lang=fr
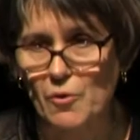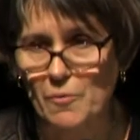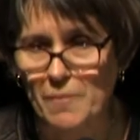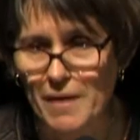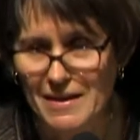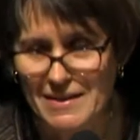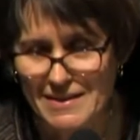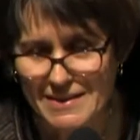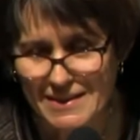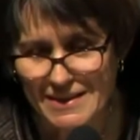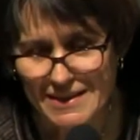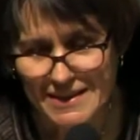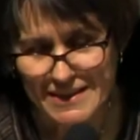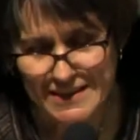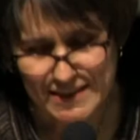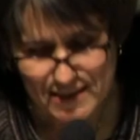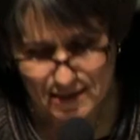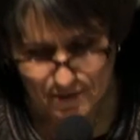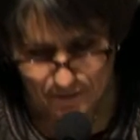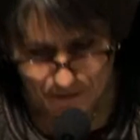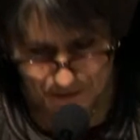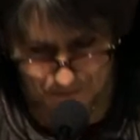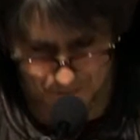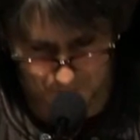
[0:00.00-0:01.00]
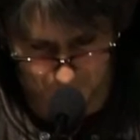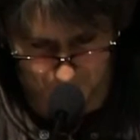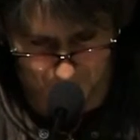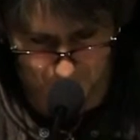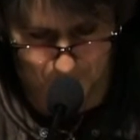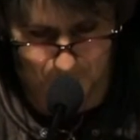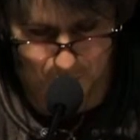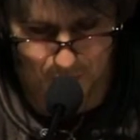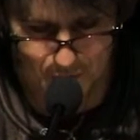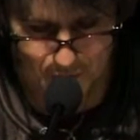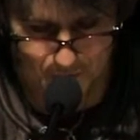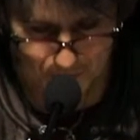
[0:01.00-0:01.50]
je remercie ici
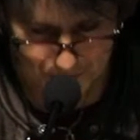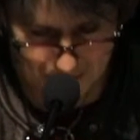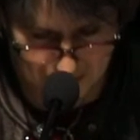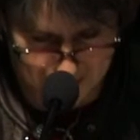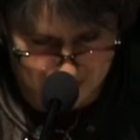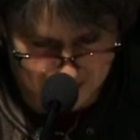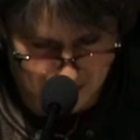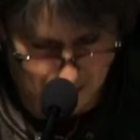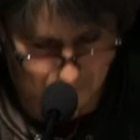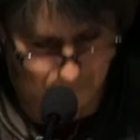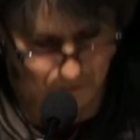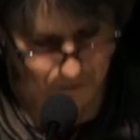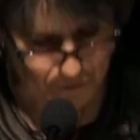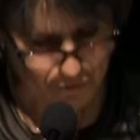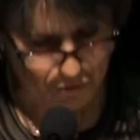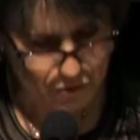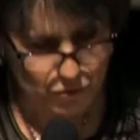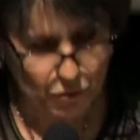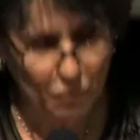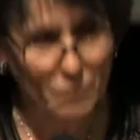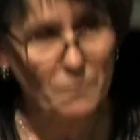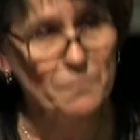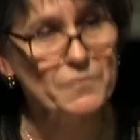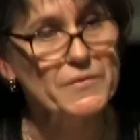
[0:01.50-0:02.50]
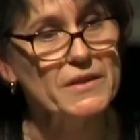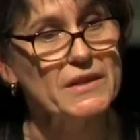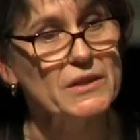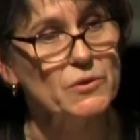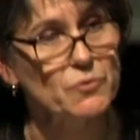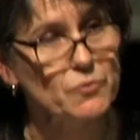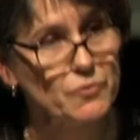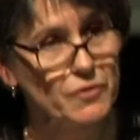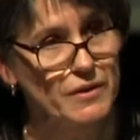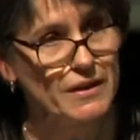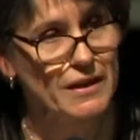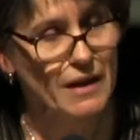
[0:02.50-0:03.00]
vivement pour son intervention
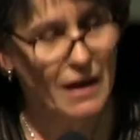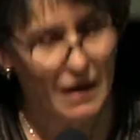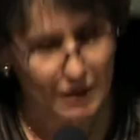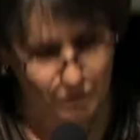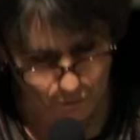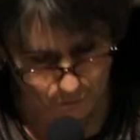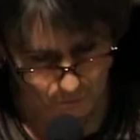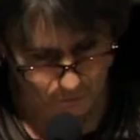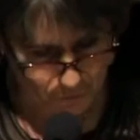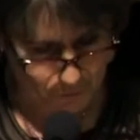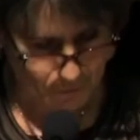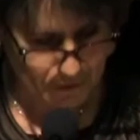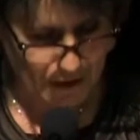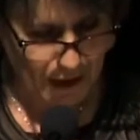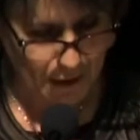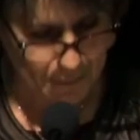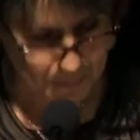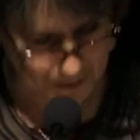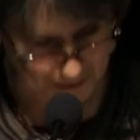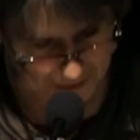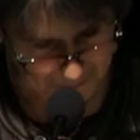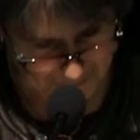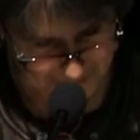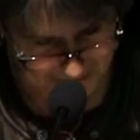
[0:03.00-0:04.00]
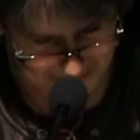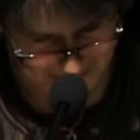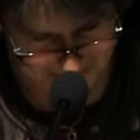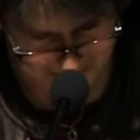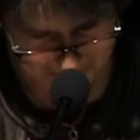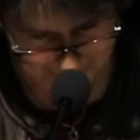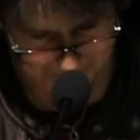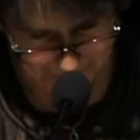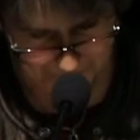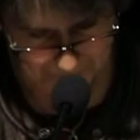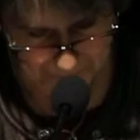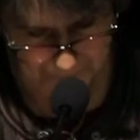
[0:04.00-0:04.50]
qui ouvrira donc notre
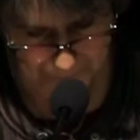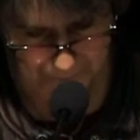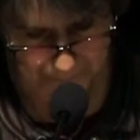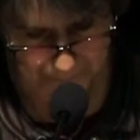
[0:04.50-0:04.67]
après-midi.